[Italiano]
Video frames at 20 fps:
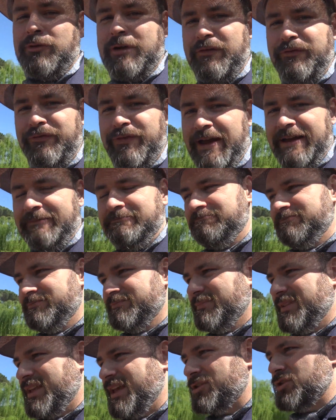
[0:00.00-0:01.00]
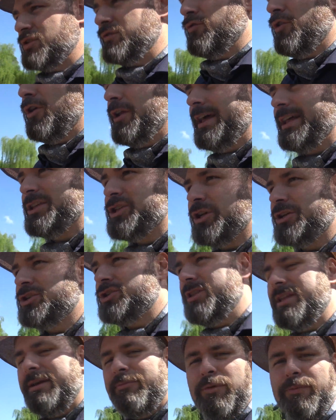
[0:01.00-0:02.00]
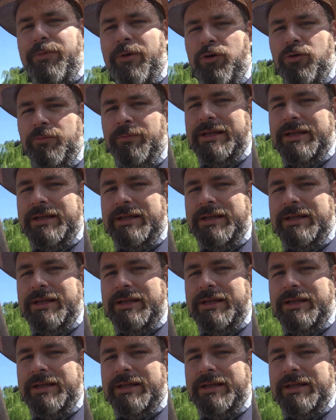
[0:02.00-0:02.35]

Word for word: un caffè che ci vuole e ci accendiamo poi un